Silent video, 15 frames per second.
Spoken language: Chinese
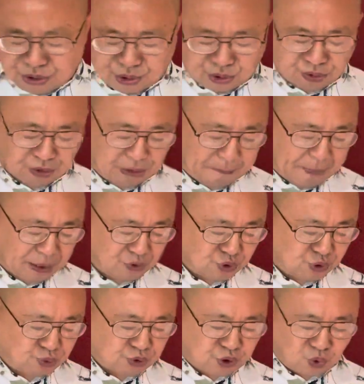速的帮
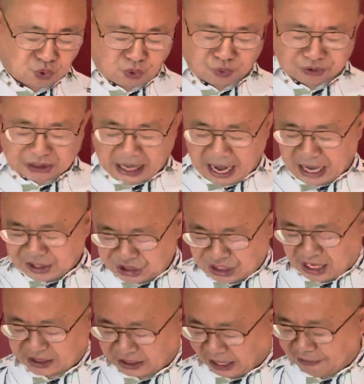助中共拿
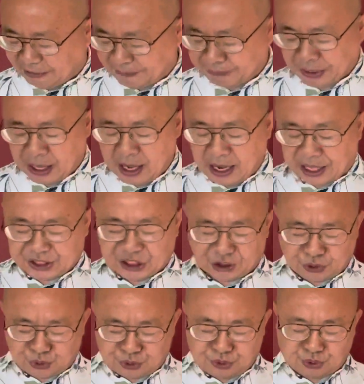下台湾，而且呢，
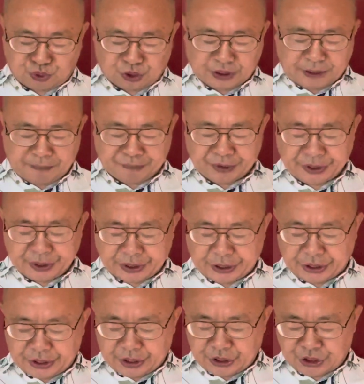据说呢，
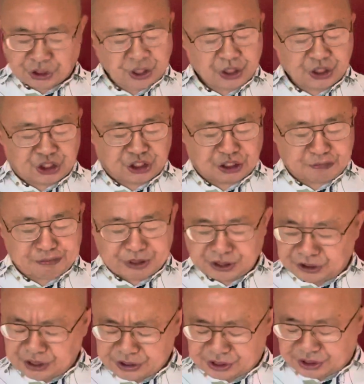呃，习近平
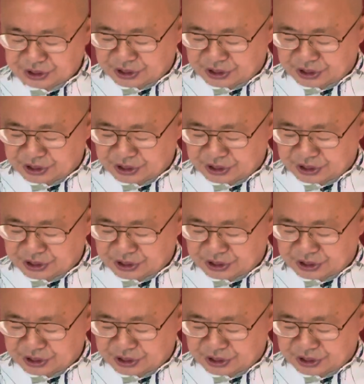呢是